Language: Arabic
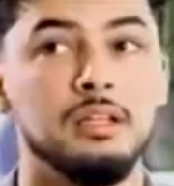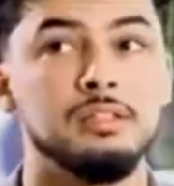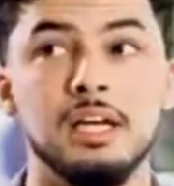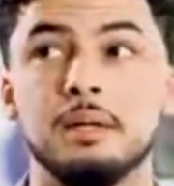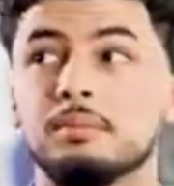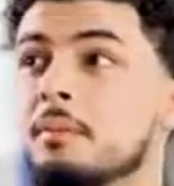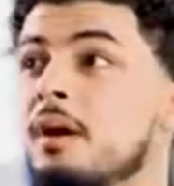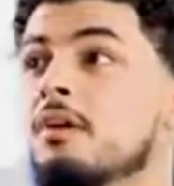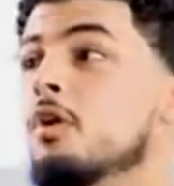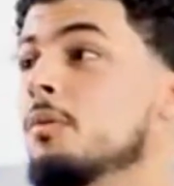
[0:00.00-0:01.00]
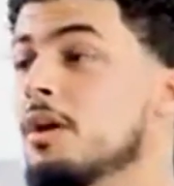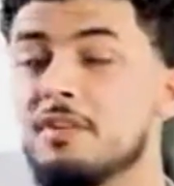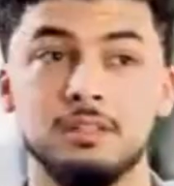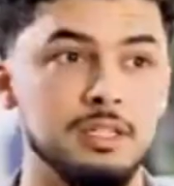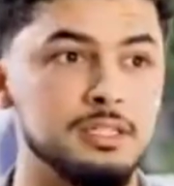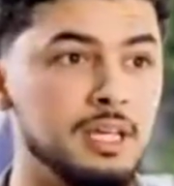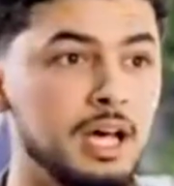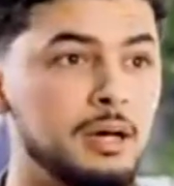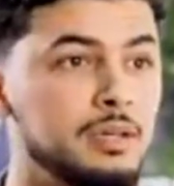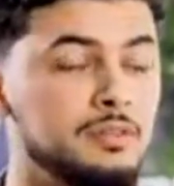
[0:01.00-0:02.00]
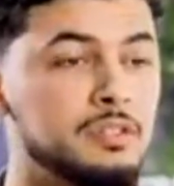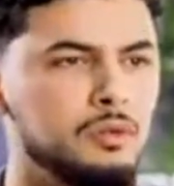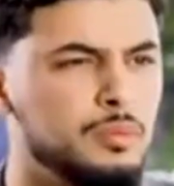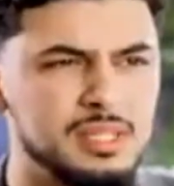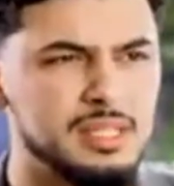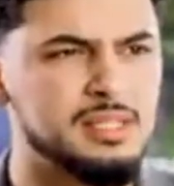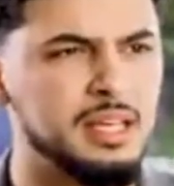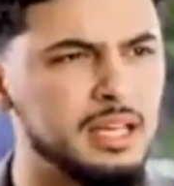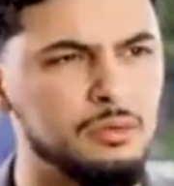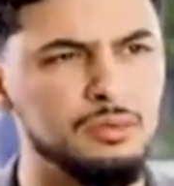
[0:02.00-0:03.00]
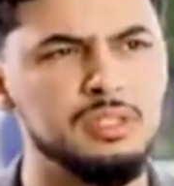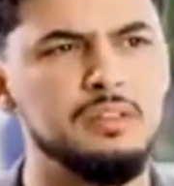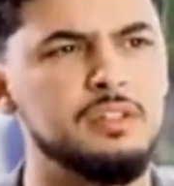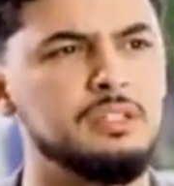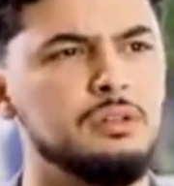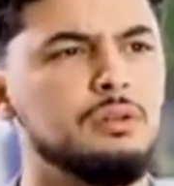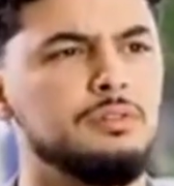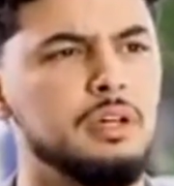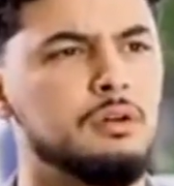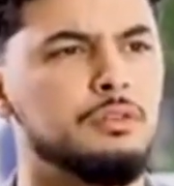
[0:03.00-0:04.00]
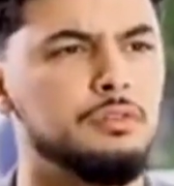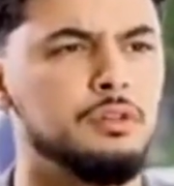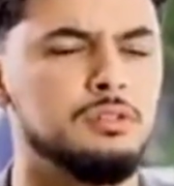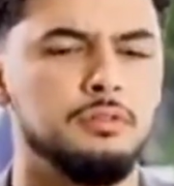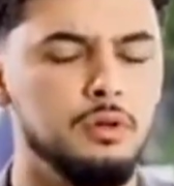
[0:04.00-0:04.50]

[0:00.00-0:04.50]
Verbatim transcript: نتادابط معاهم كيفاش ندير الصحاب كيفاش ومازال صغير والناس كيفاش يديروا لي فيا كونفيونس